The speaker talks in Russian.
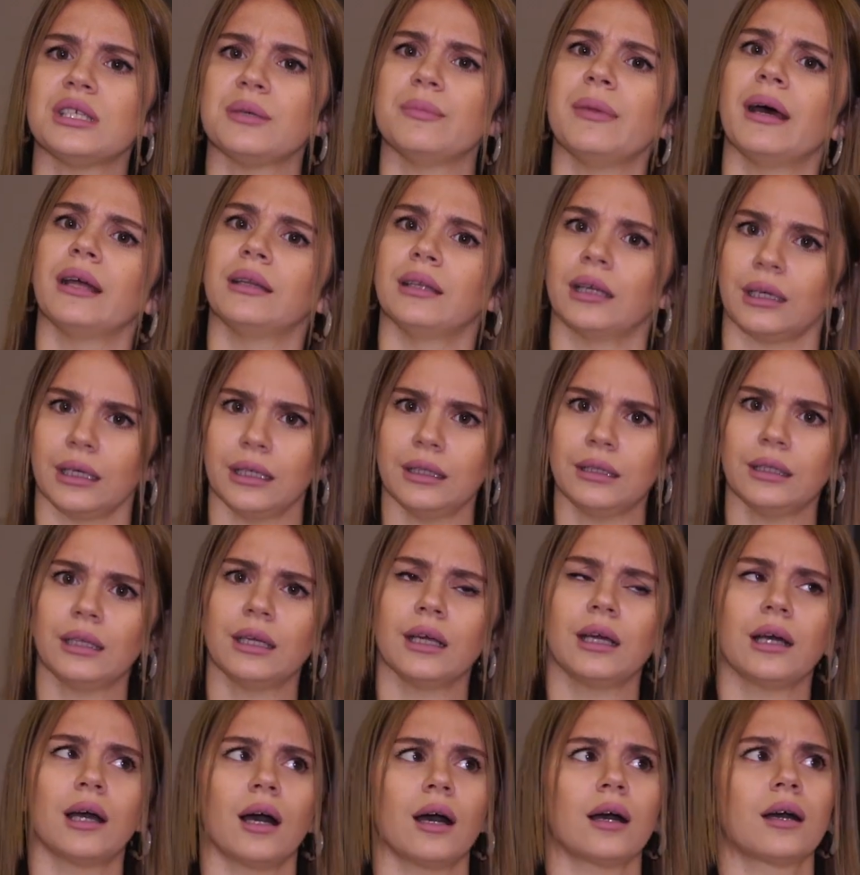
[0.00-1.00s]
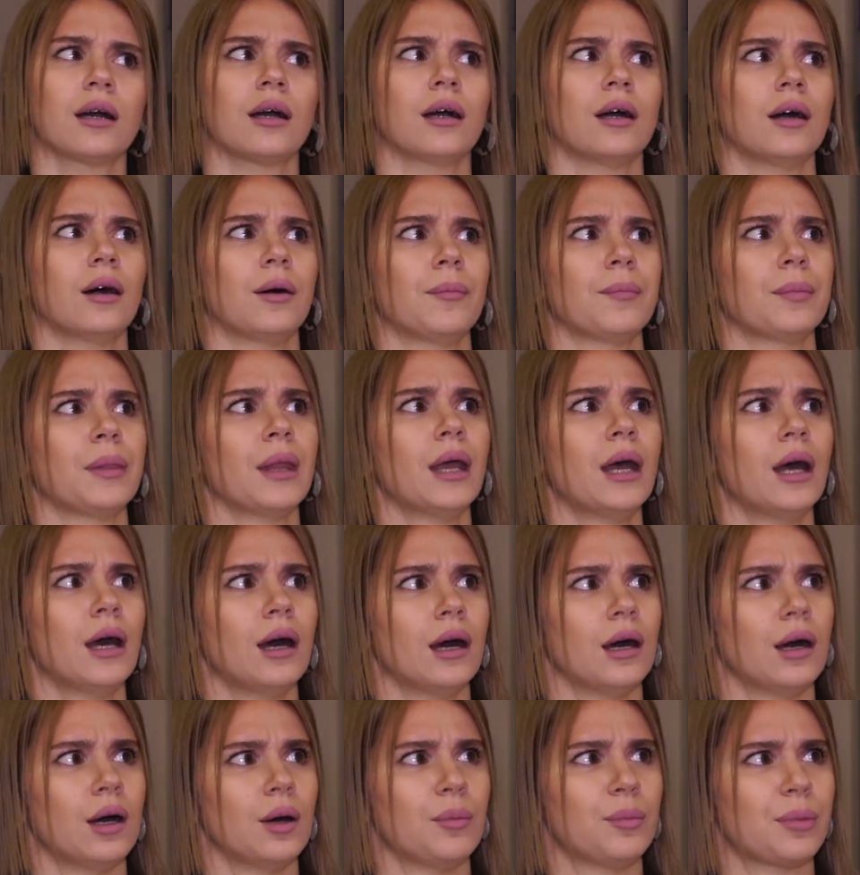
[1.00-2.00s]
себя на рынке как э,
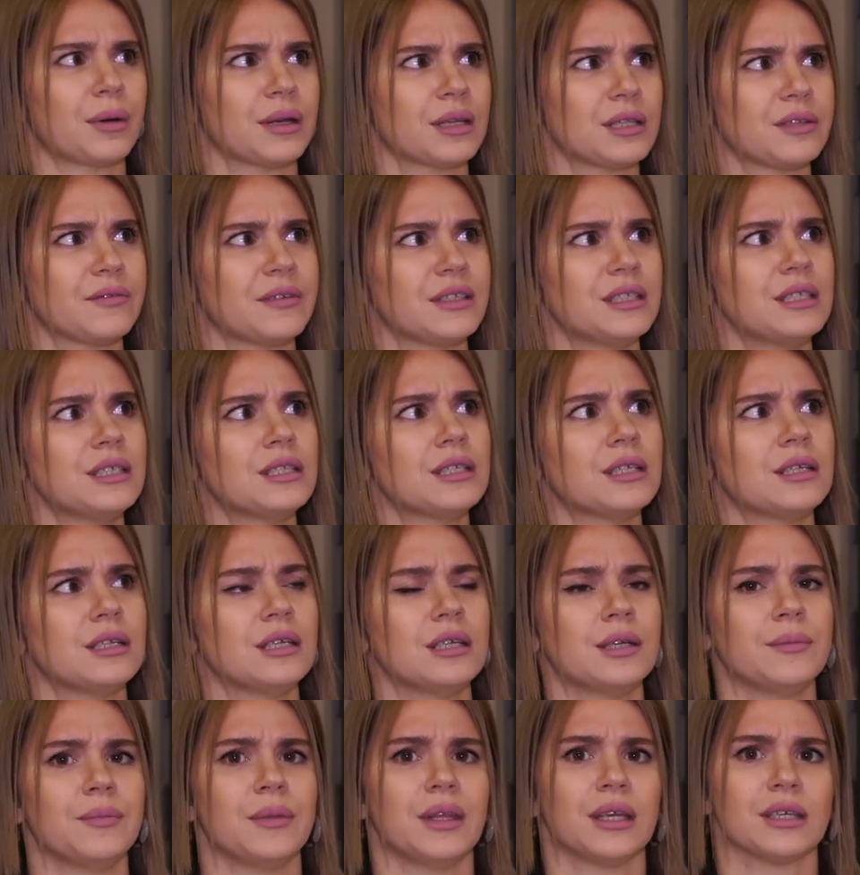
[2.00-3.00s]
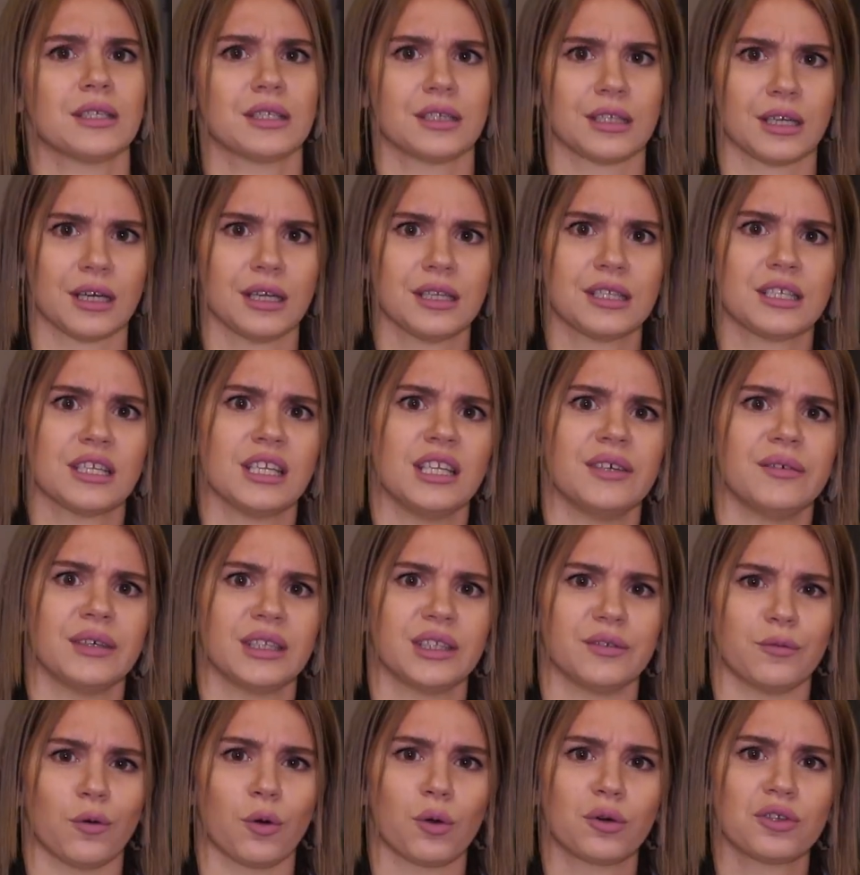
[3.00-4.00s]
э производители строительного
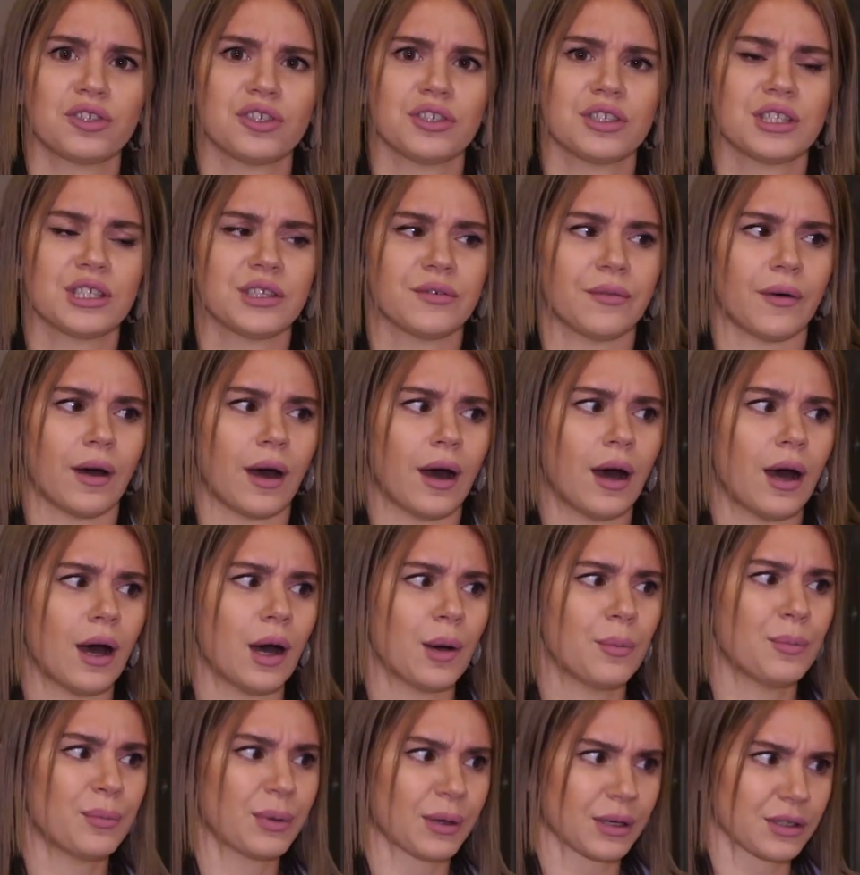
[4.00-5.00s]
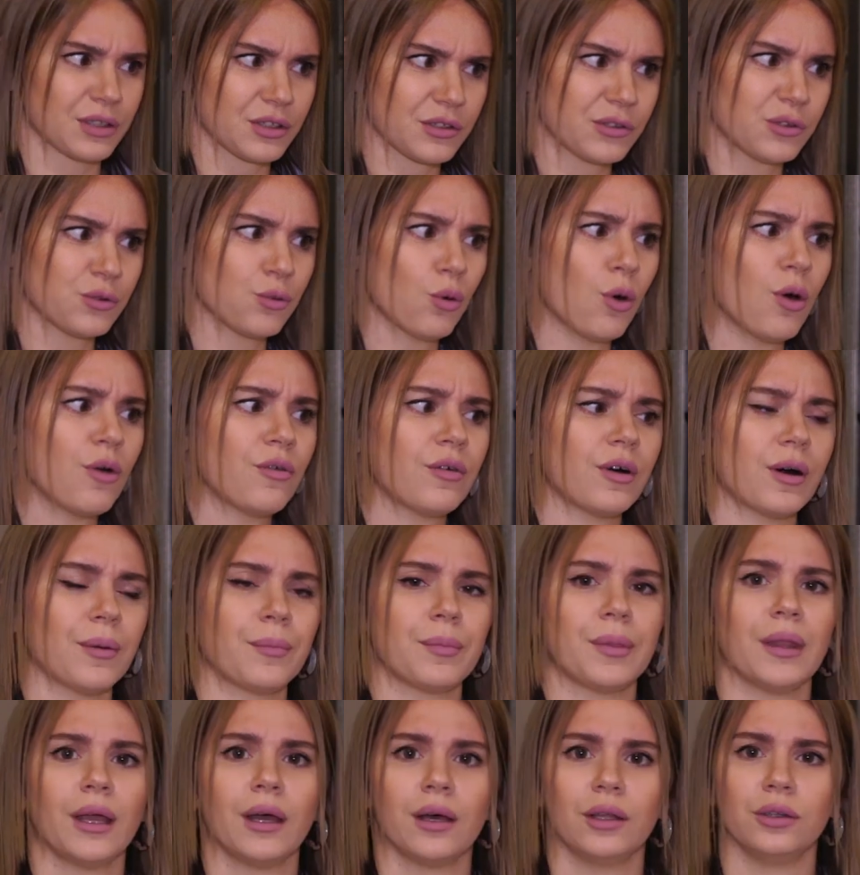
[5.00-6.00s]
творчества простого,